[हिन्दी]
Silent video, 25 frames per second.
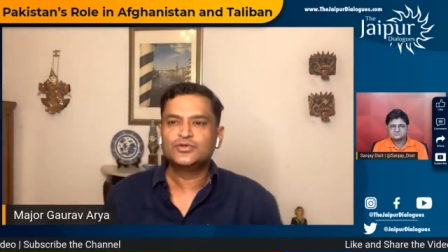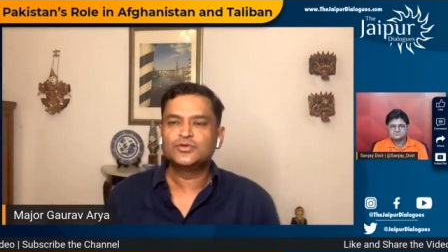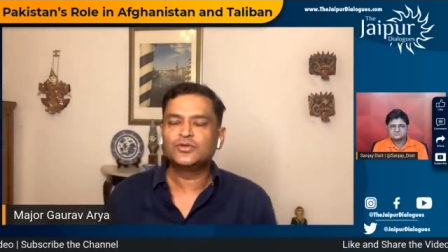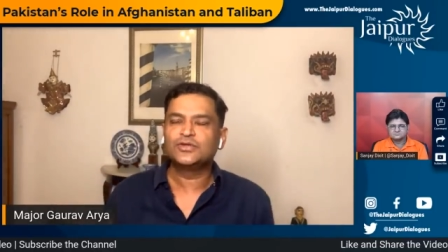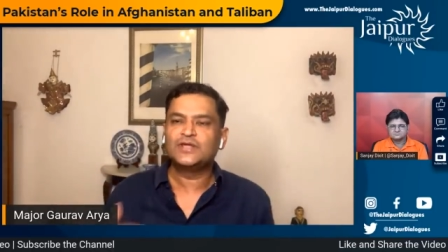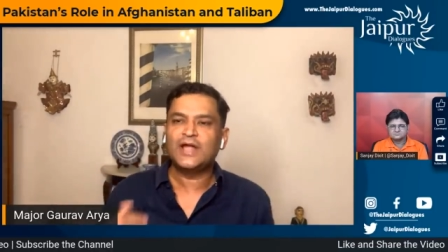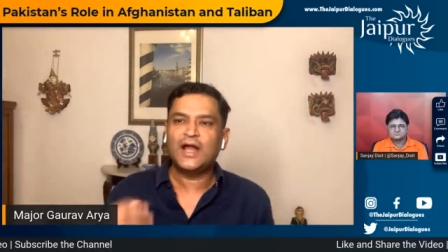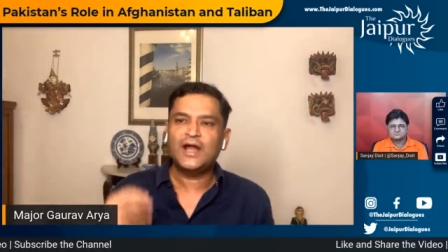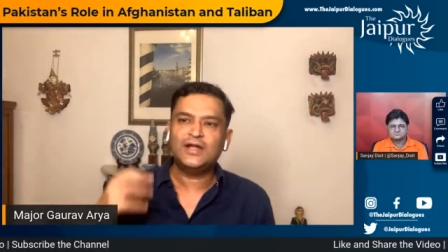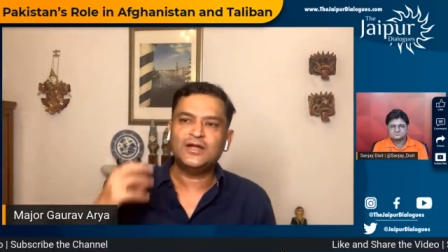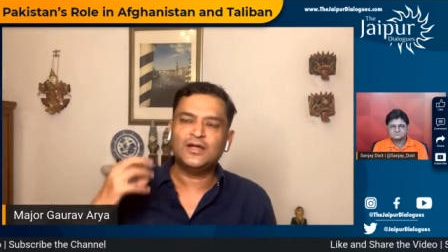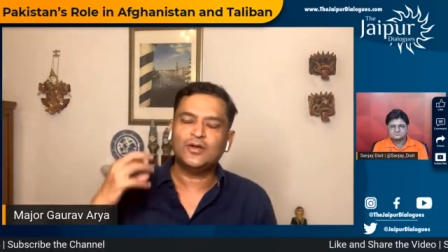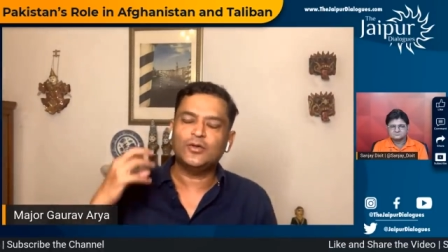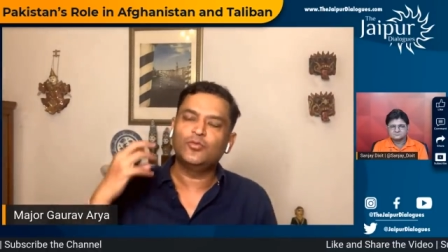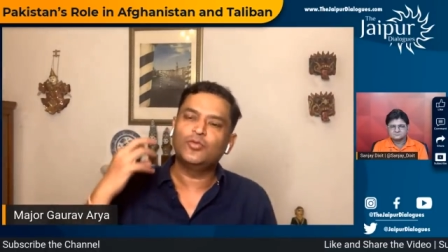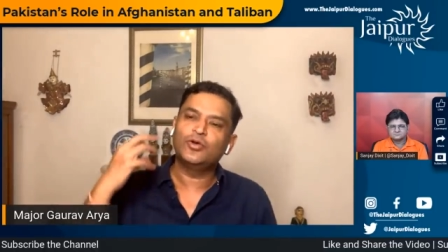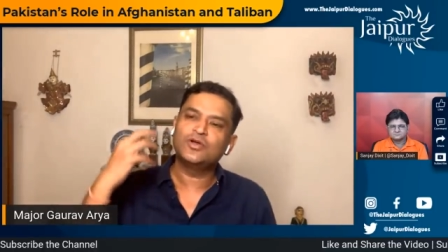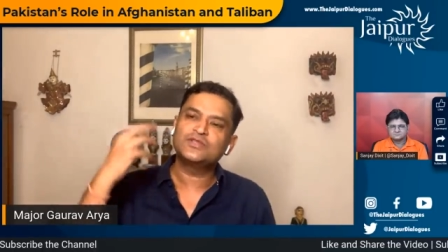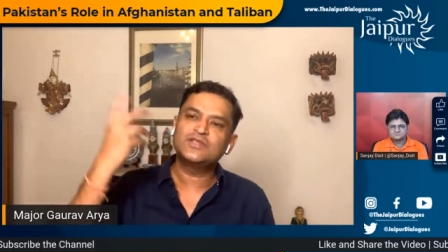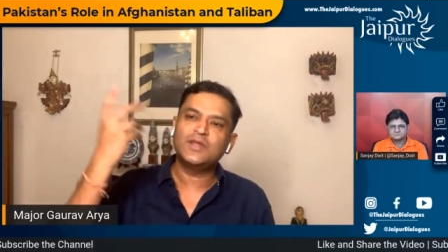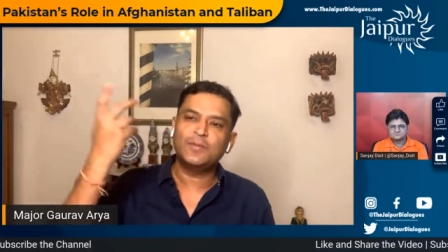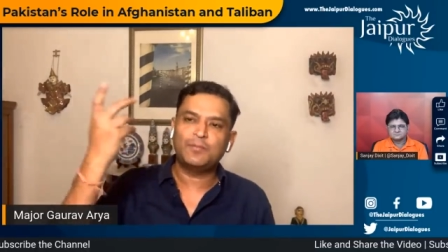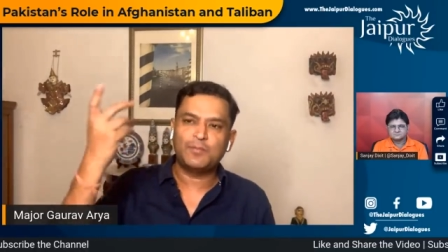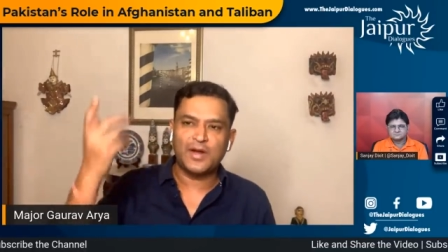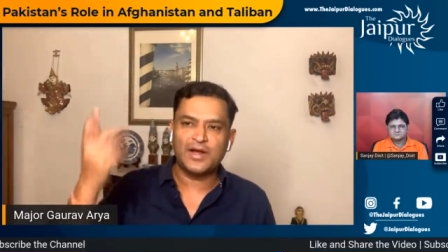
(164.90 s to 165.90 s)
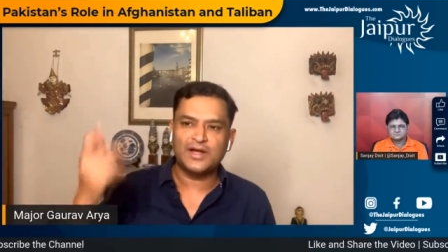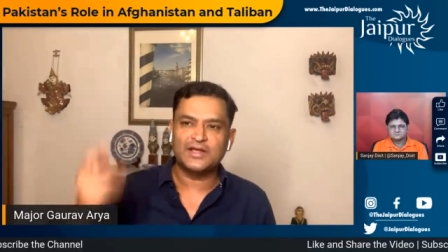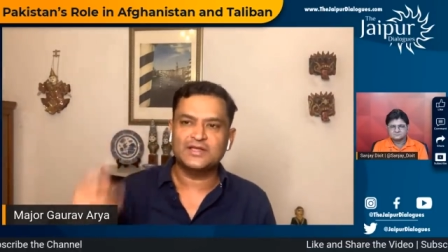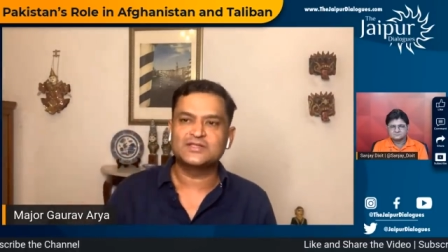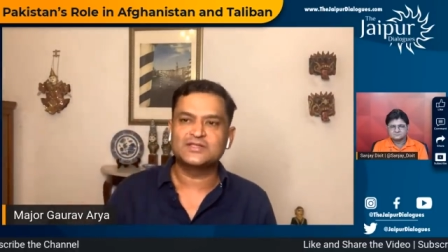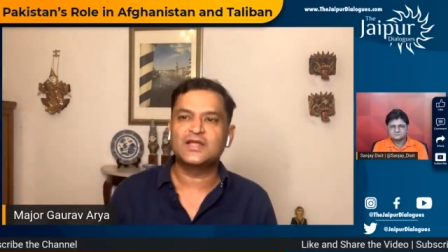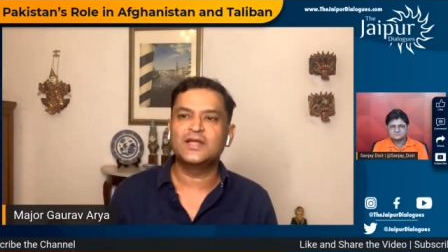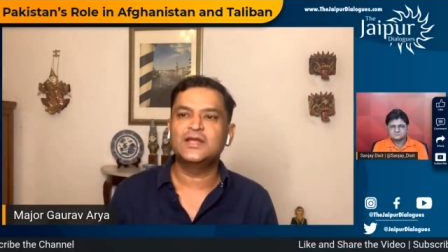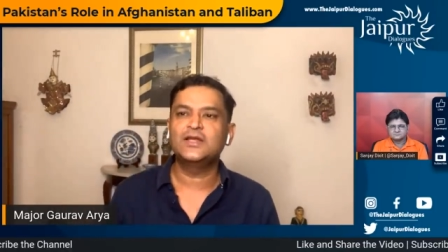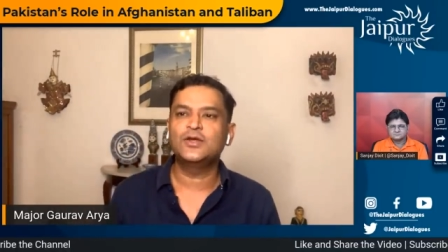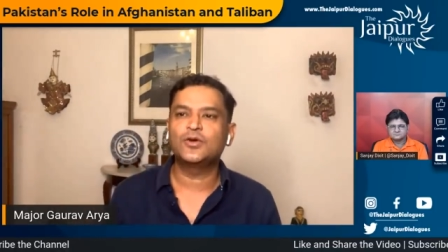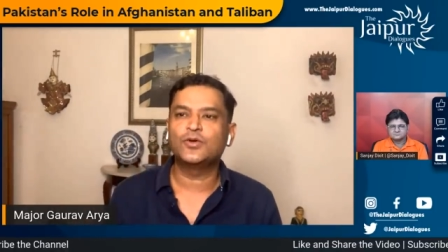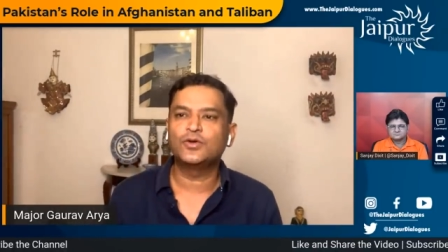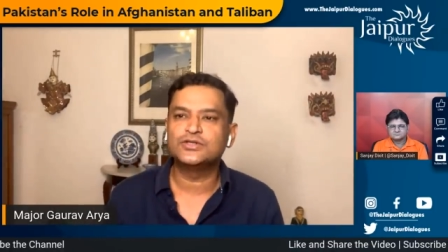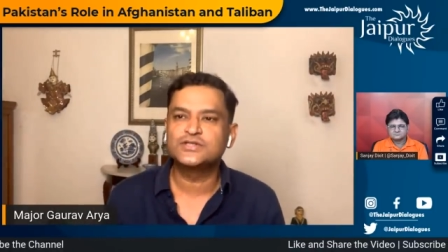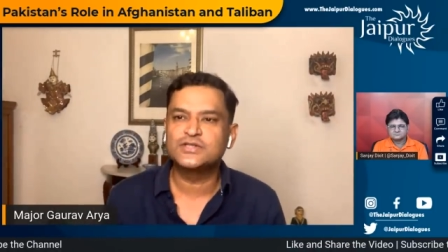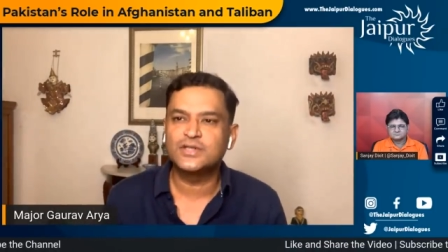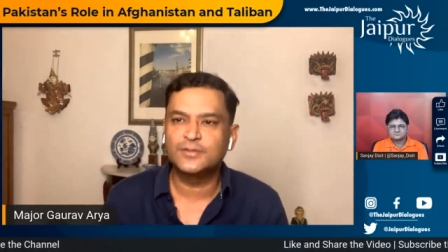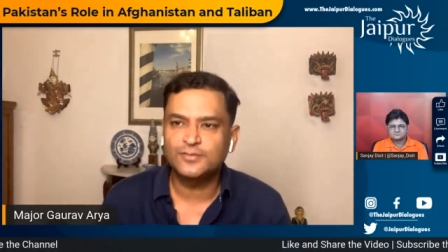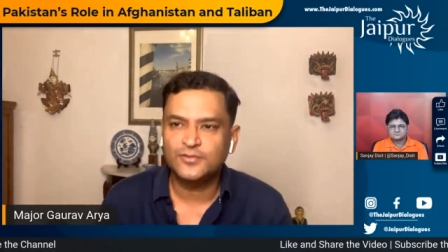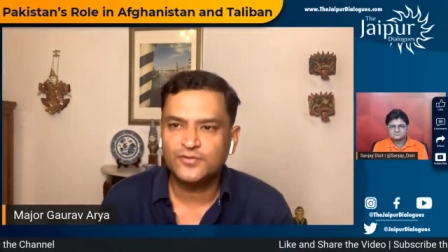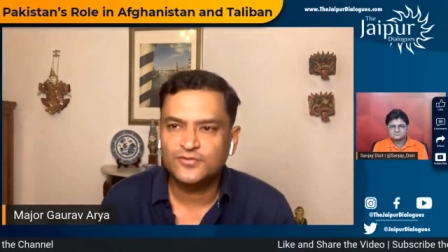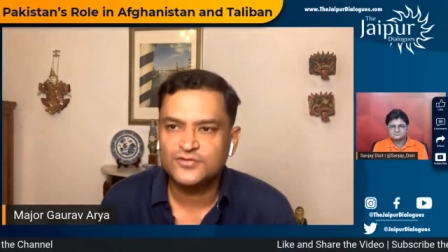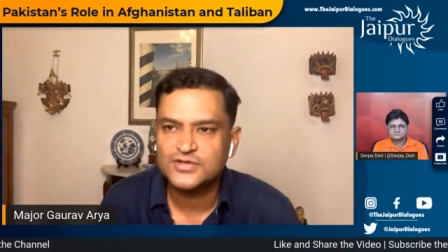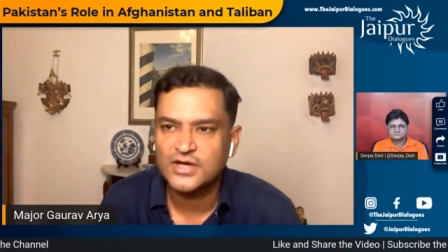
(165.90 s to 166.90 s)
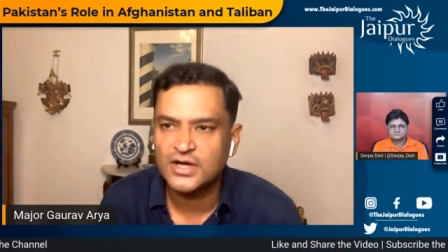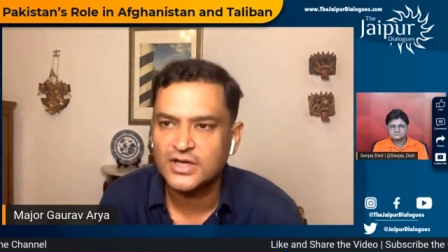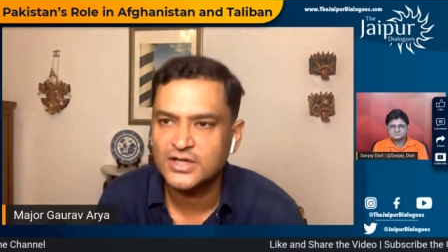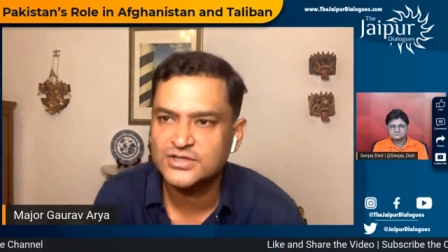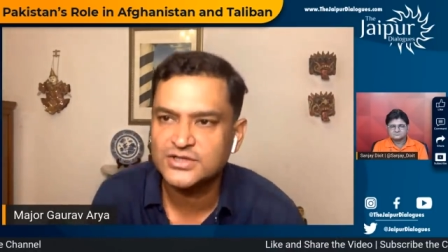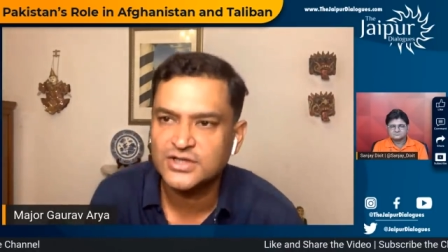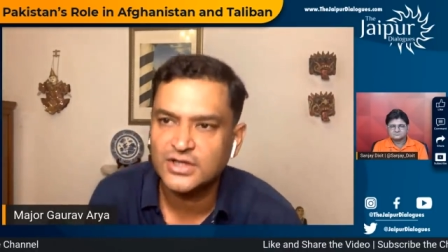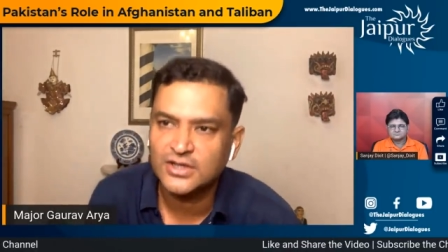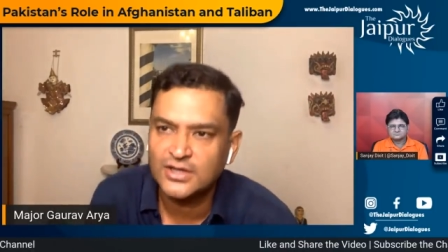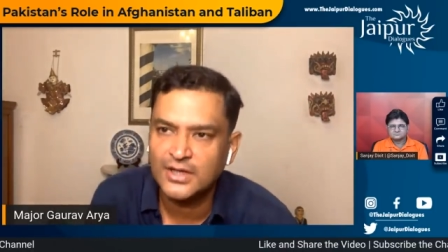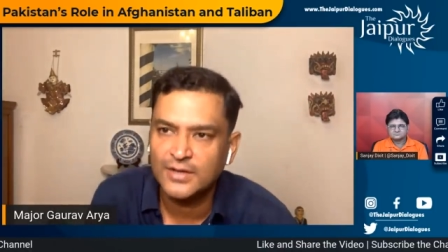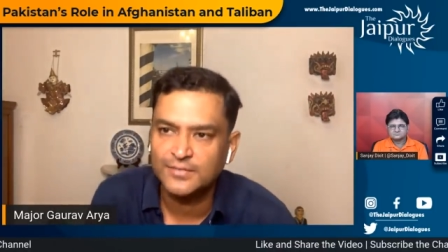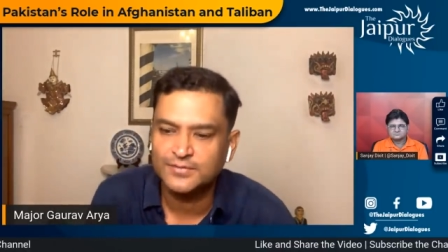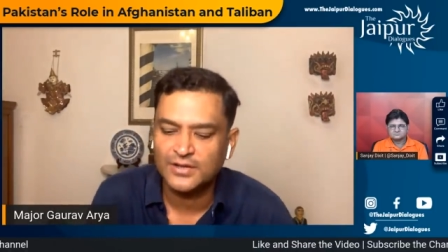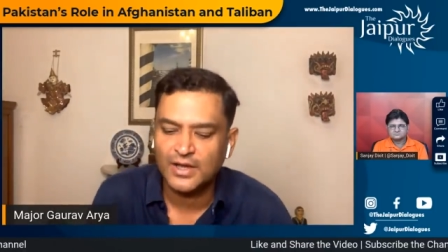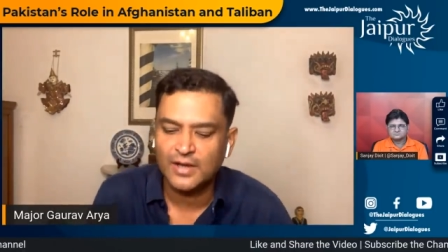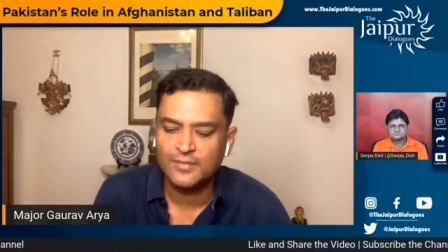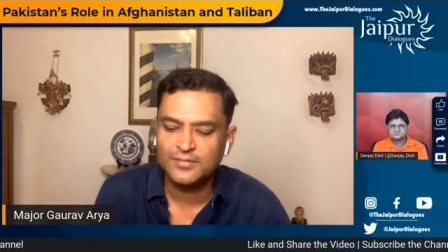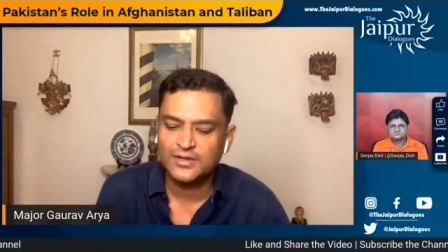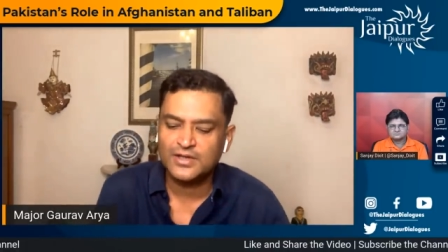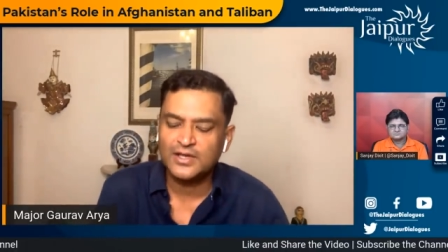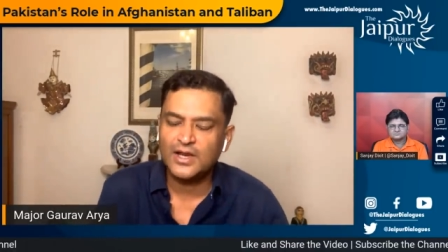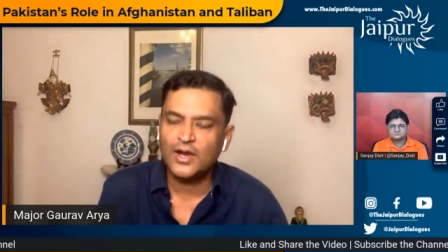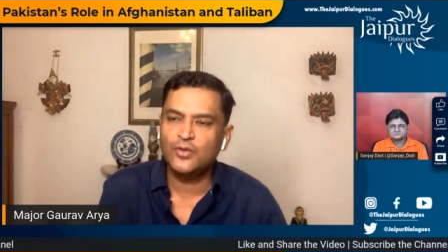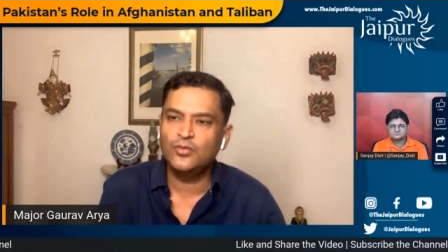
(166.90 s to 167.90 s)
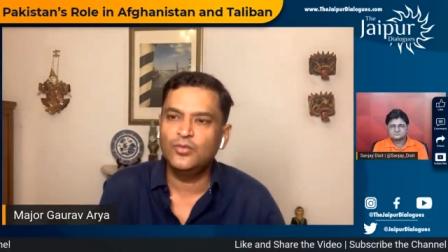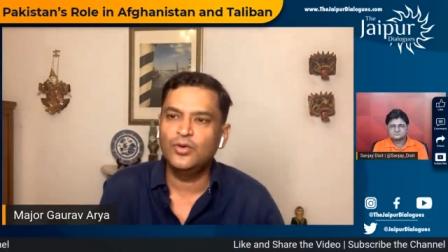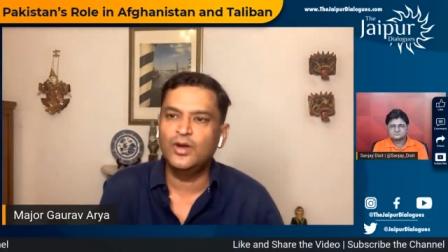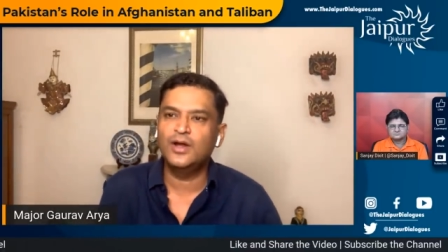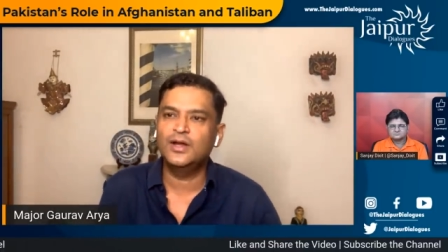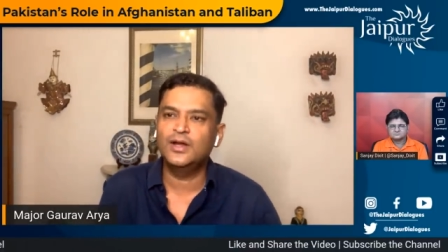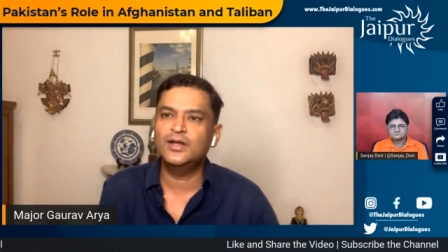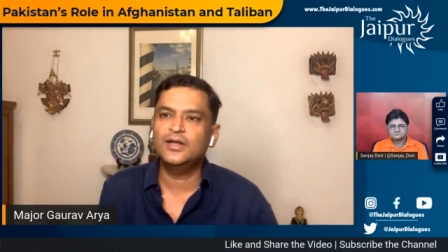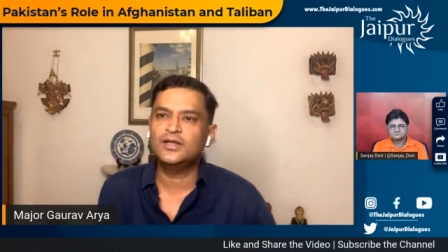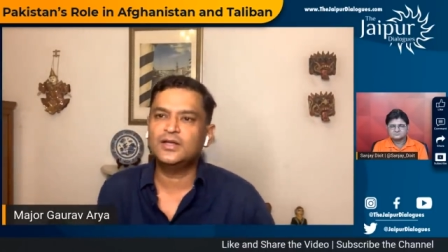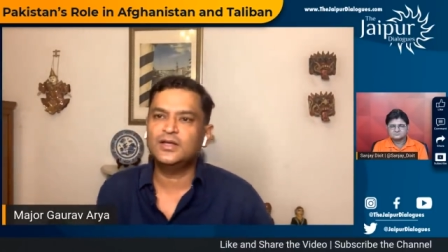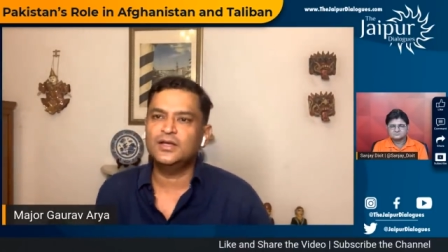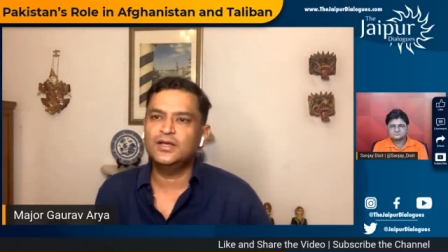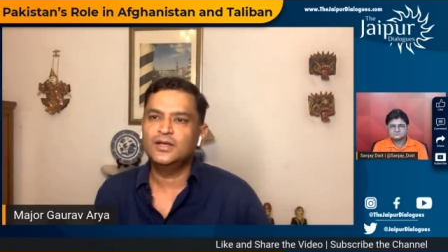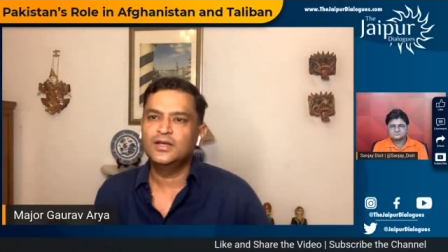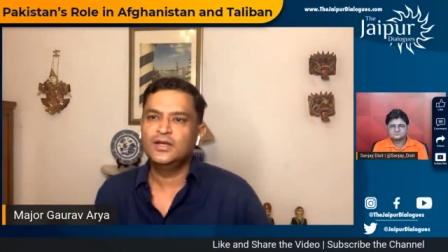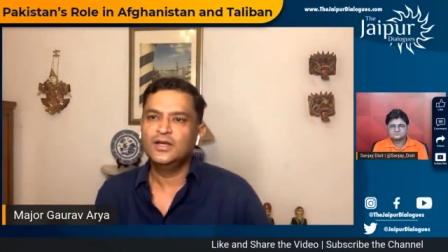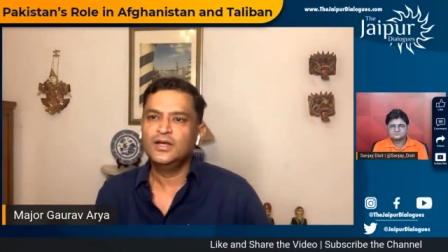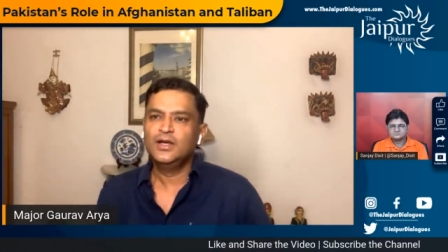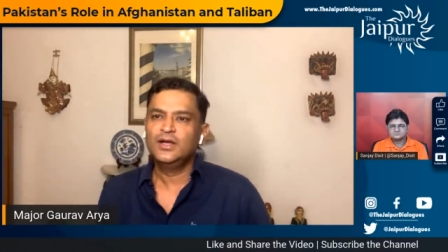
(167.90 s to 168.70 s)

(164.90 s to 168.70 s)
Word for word: सो दैट वॉज द पाकिस्तानी कॉन्सेप्ट ऑफ स्ट्रेटेजिक डेप्थ अब क्या हुआ है कि